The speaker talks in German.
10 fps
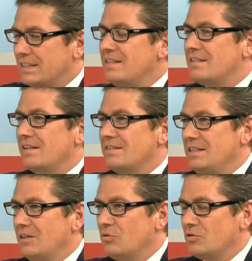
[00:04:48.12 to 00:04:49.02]

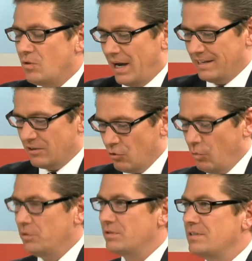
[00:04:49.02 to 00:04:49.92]
Digitalisierung, so ein
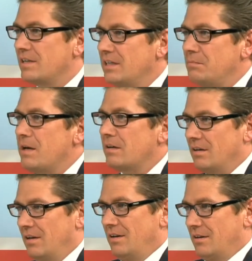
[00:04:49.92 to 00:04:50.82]
Globus ist ja nicht mehr,
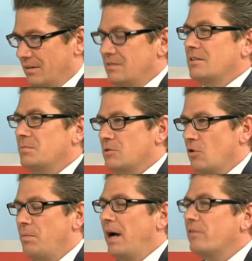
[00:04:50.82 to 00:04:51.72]
ich sag's mal
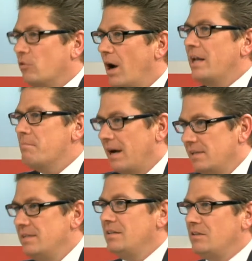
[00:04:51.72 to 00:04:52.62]
salopp, einfach nur ein
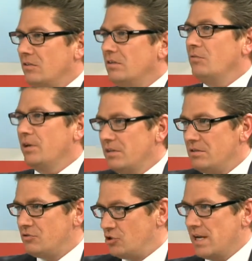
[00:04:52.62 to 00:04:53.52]
Ball, den ich irgendwo
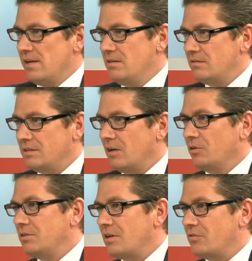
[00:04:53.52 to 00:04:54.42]
hinstelle mhm. und der
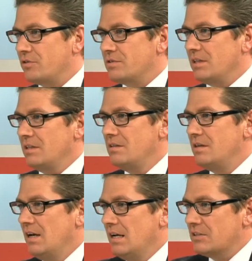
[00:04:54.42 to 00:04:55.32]
leuchtet da vor sich hin,
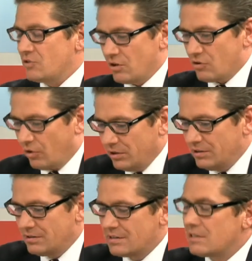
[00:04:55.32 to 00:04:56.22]
sondern heute
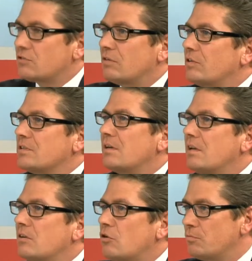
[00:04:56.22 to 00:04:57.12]
ist das ja schon fast ein
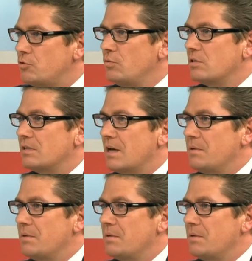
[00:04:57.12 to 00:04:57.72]
kleiner Computer, der